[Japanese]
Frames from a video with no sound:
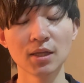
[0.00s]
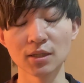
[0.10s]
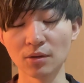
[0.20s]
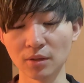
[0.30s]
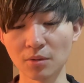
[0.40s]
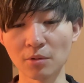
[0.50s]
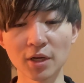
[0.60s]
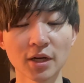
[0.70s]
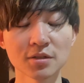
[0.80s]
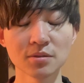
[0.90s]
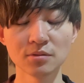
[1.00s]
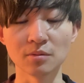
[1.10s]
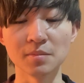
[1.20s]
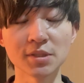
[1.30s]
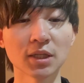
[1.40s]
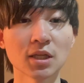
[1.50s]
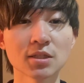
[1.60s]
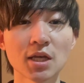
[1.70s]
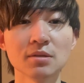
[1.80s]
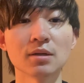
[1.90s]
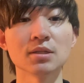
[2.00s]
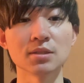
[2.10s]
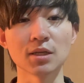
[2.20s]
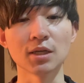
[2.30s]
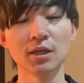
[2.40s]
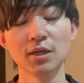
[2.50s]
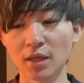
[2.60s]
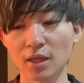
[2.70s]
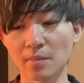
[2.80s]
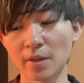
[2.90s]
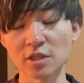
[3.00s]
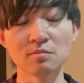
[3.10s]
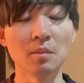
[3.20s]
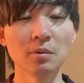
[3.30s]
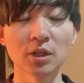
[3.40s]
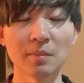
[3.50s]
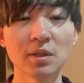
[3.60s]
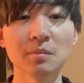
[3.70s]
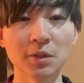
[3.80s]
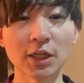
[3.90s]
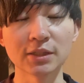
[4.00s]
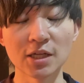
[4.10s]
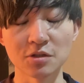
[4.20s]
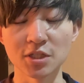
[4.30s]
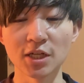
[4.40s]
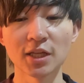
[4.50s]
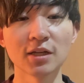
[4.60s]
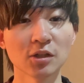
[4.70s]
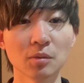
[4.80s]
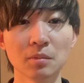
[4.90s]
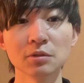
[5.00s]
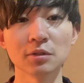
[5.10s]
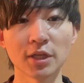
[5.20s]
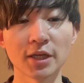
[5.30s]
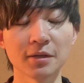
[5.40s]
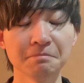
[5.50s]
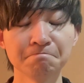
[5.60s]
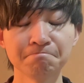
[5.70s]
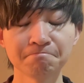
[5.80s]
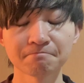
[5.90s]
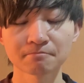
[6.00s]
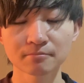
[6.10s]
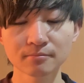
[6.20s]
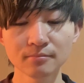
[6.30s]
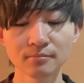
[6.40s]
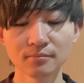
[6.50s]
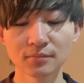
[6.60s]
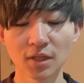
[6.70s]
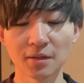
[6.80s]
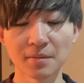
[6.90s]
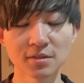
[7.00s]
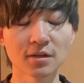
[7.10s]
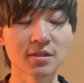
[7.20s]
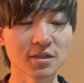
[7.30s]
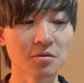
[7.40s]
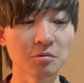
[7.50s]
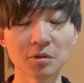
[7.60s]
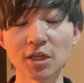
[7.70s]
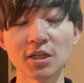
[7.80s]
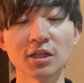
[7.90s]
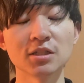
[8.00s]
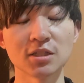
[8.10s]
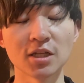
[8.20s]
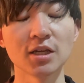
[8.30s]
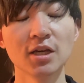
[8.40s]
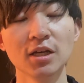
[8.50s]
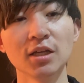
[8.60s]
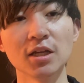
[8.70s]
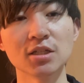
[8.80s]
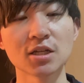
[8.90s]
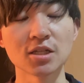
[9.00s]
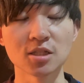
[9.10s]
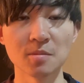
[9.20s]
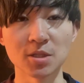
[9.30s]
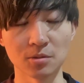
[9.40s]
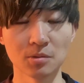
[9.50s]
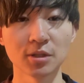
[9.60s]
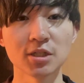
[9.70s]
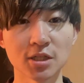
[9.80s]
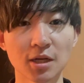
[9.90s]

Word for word: なので、これからそういうのを見つけた際にはですね、皆さんを守るためにも対処していきたいなと思うので、えまずはですね、この件に関して、えしっかり説明した動画でした。